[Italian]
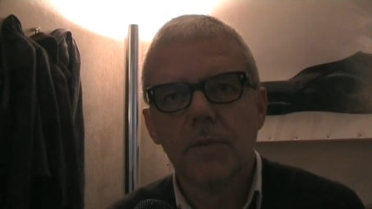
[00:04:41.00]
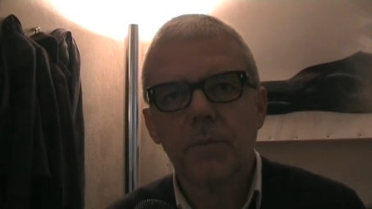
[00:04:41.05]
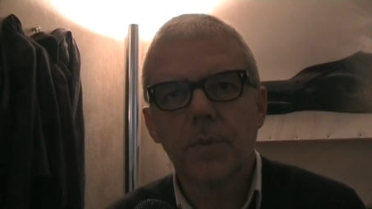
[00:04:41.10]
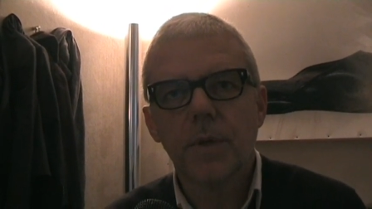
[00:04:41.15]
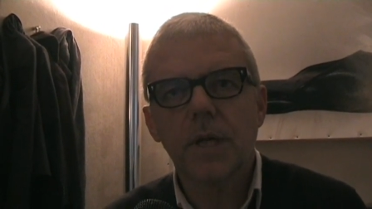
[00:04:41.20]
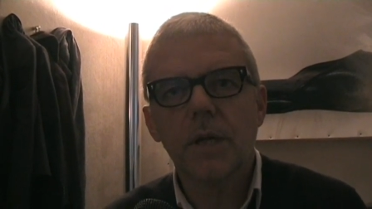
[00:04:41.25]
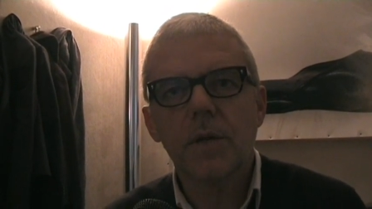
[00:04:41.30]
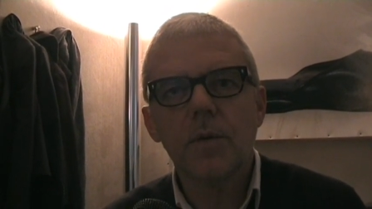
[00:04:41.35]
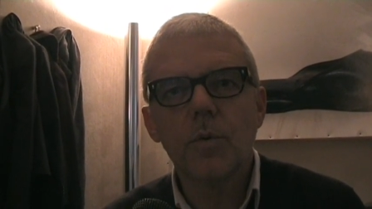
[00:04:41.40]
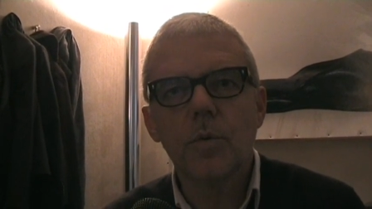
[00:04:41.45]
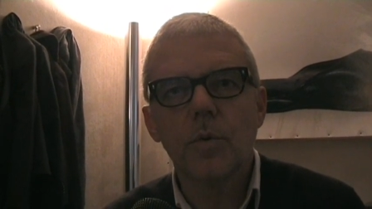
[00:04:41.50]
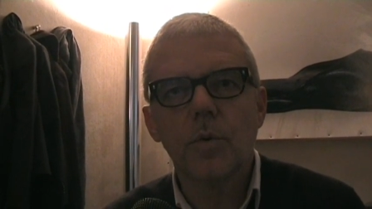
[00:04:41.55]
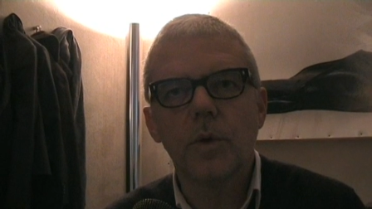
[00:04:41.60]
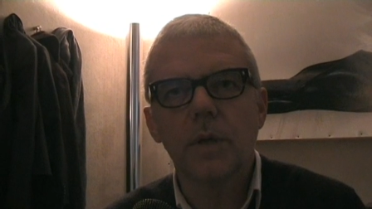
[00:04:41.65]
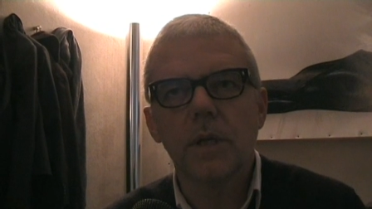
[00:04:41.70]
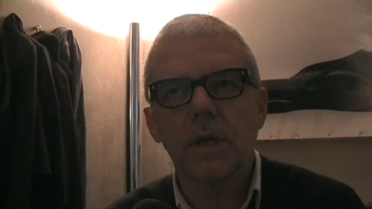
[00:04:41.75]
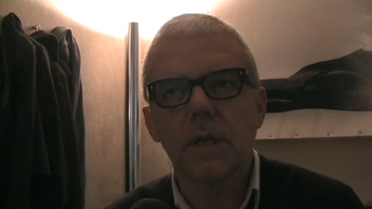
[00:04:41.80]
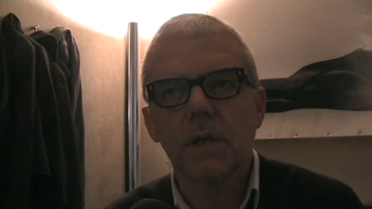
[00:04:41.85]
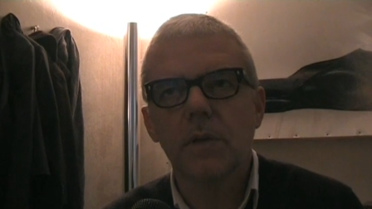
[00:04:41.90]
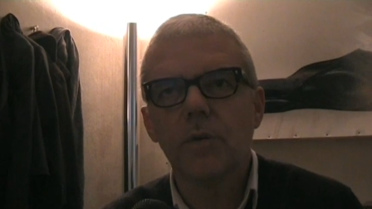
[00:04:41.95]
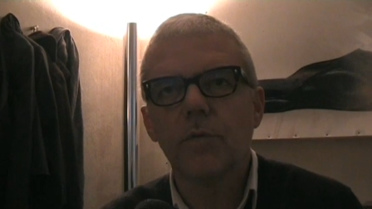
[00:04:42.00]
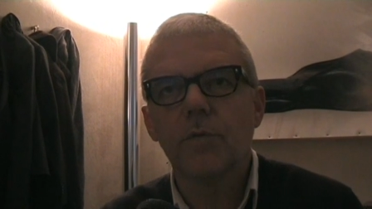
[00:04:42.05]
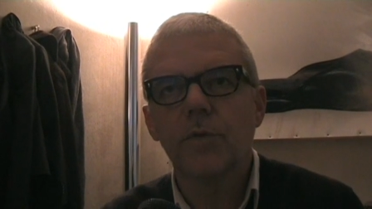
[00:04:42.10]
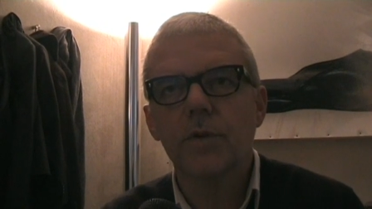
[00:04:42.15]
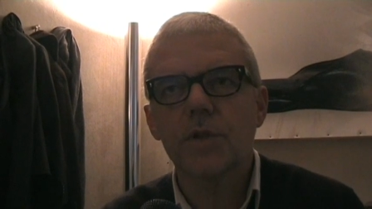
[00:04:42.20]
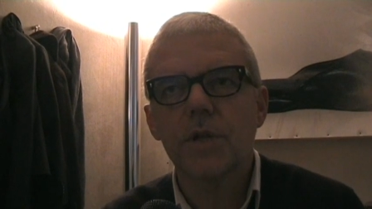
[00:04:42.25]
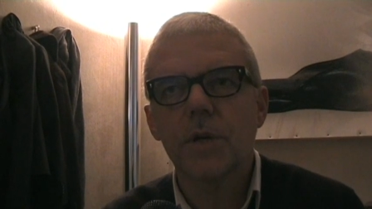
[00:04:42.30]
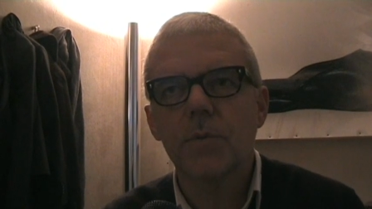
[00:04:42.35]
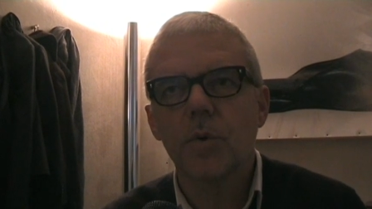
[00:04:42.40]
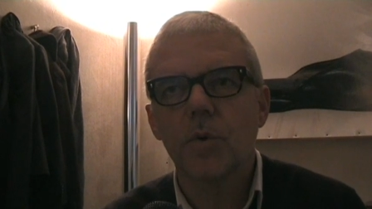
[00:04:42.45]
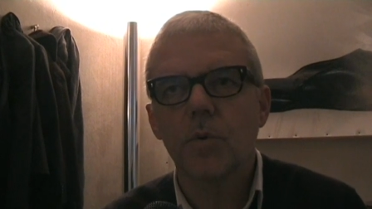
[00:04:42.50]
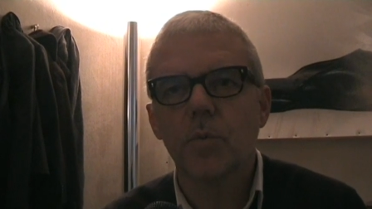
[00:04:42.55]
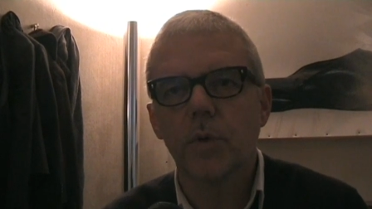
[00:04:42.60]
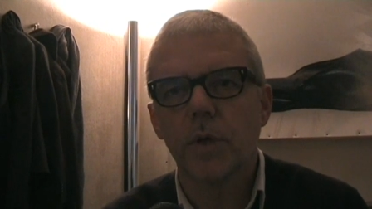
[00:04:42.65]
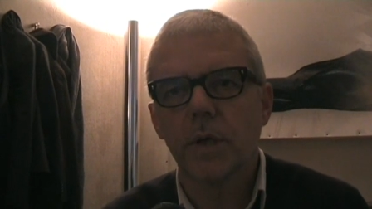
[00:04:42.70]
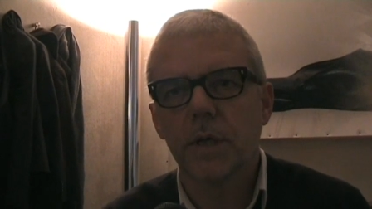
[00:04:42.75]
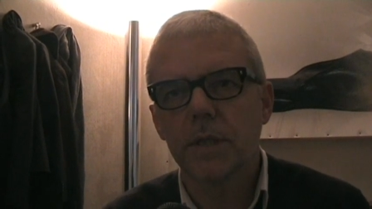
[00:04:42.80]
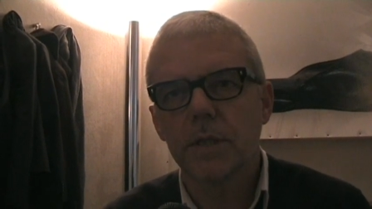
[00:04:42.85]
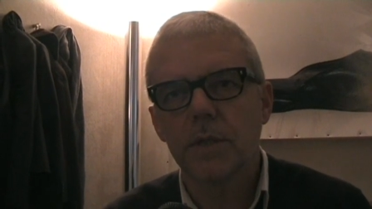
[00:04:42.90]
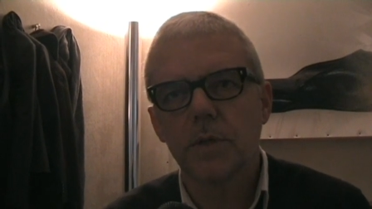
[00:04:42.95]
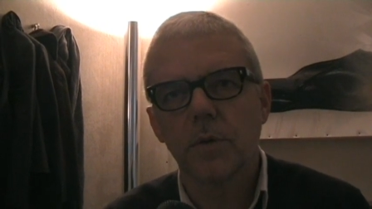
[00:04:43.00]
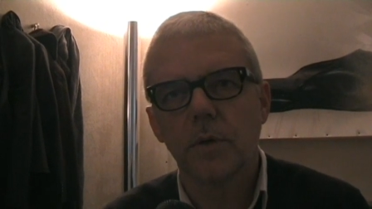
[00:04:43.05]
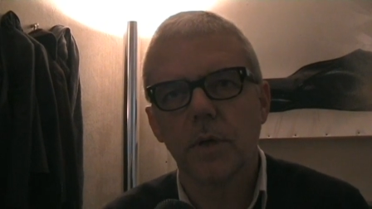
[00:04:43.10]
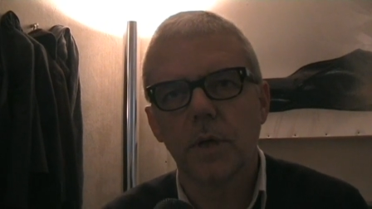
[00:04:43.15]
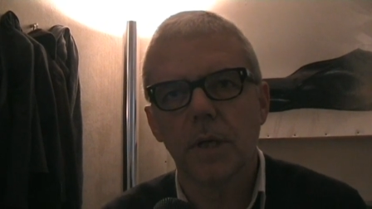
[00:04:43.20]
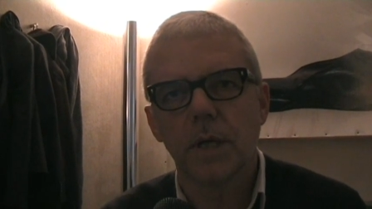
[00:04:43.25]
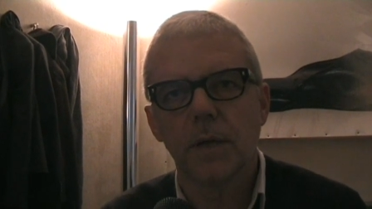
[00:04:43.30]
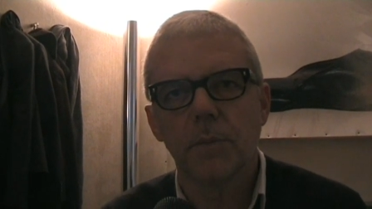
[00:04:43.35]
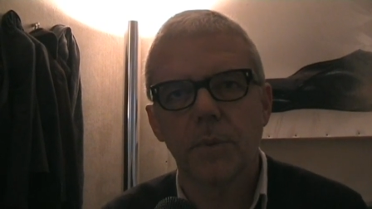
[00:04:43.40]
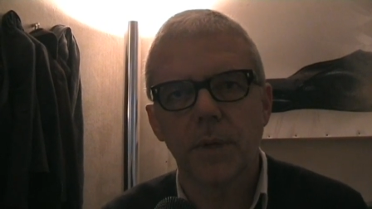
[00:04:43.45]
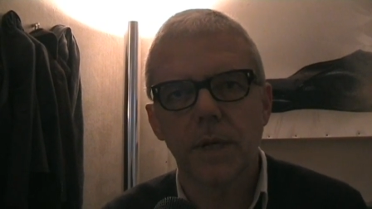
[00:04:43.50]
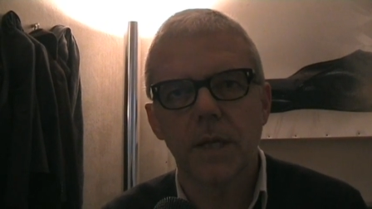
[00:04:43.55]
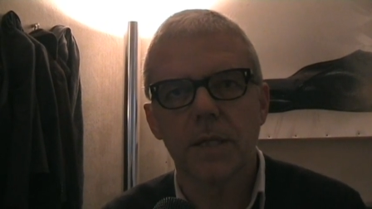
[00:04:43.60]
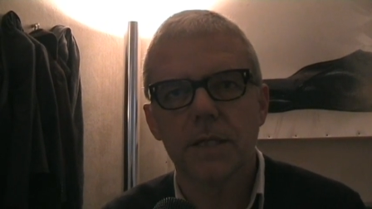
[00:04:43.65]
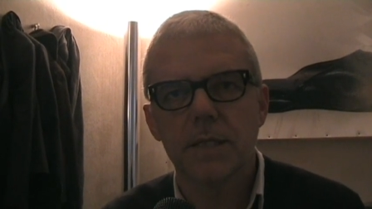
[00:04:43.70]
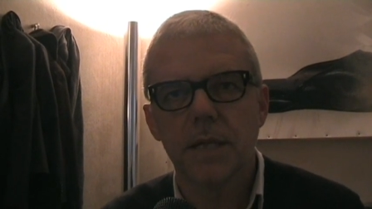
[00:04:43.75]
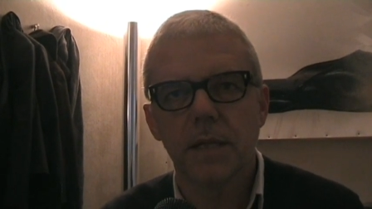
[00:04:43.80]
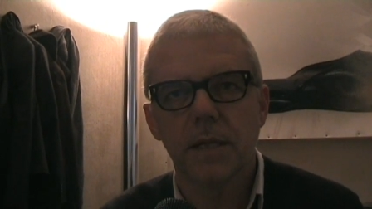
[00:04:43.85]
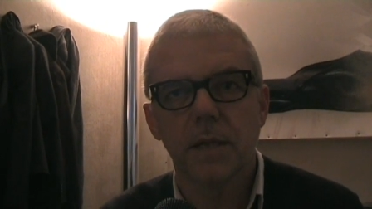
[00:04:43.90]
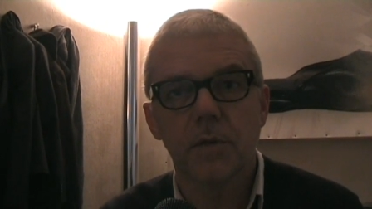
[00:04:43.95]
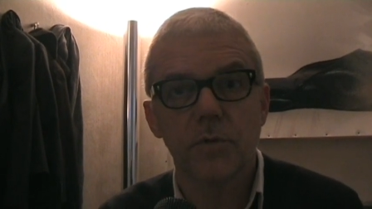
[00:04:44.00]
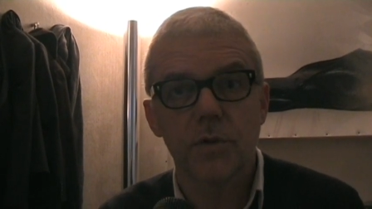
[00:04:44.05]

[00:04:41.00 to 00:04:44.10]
perché noi non facciamo comunicazione per le aziende,